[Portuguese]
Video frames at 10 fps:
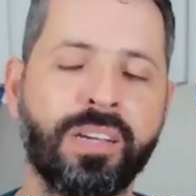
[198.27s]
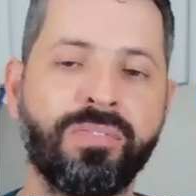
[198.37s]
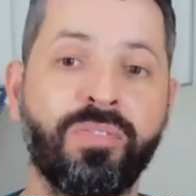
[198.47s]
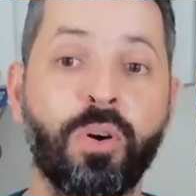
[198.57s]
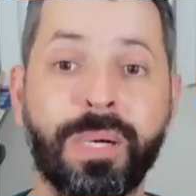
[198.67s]

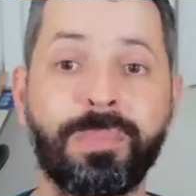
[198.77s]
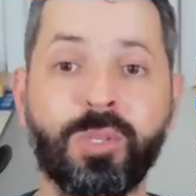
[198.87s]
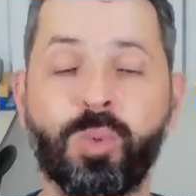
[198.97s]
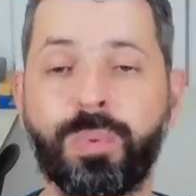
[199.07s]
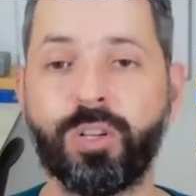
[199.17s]
formamos um
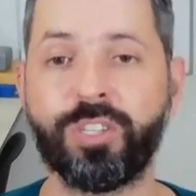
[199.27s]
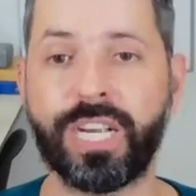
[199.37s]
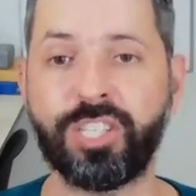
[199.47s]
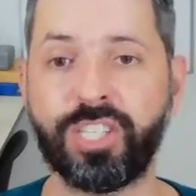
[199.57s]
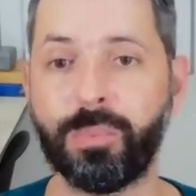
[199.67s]

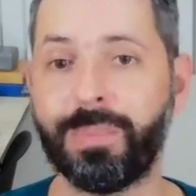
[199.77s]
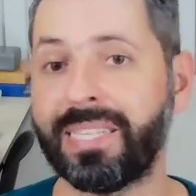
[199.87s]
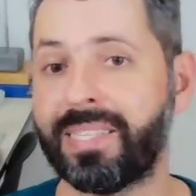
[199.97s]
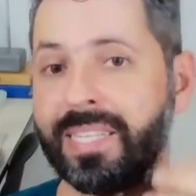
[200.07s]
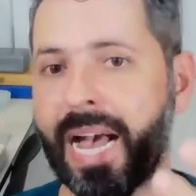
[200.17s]
projetinho
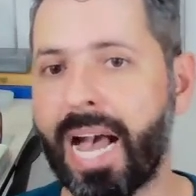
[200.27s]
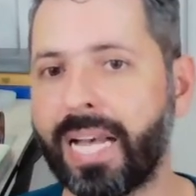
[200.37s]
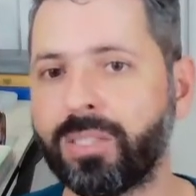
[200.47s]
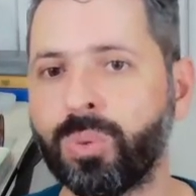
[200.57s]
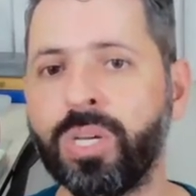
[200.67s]

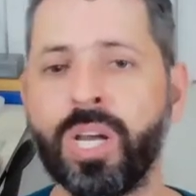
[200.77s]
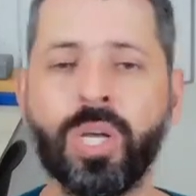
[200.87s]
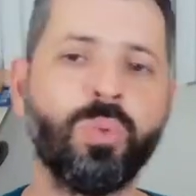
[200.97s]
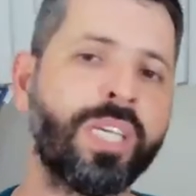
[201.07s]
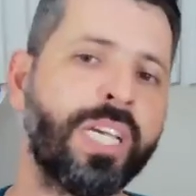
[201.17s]
baseado
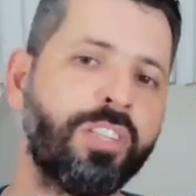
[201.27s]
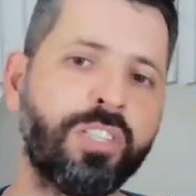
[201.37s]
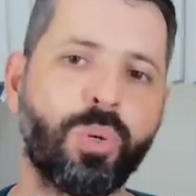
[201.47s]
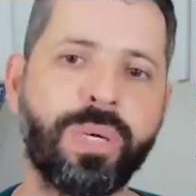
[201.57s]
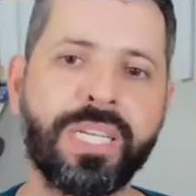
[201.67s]
no que a gente
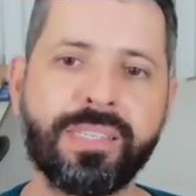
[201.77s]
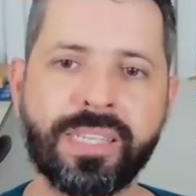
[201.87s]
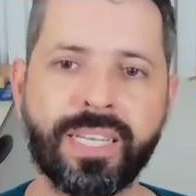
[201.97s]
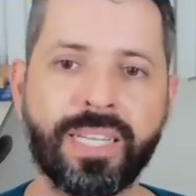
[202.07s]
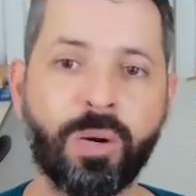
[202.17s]
conhecia
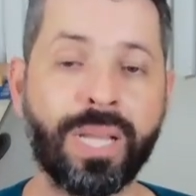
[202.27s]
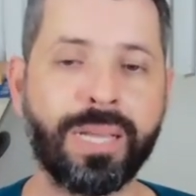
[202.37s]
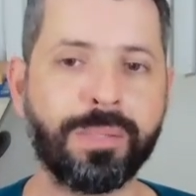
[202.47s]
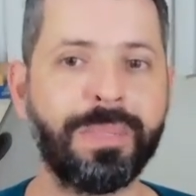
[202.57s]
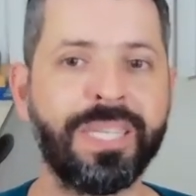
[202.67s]
da
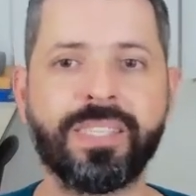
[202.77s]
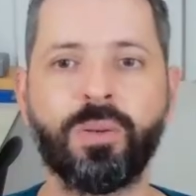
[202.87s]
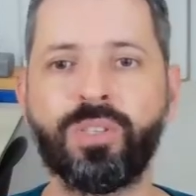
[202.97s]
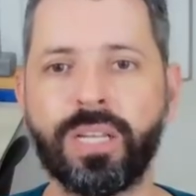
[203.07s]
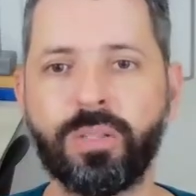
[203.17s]
Unesp de São
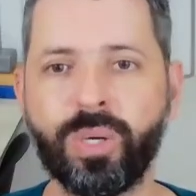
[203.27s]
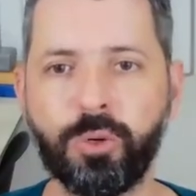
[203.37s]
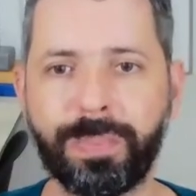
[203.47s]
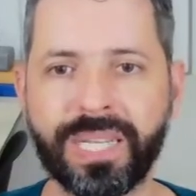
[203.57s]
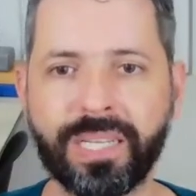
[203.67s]
José do Rio
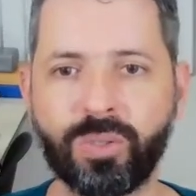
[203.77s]
Preto.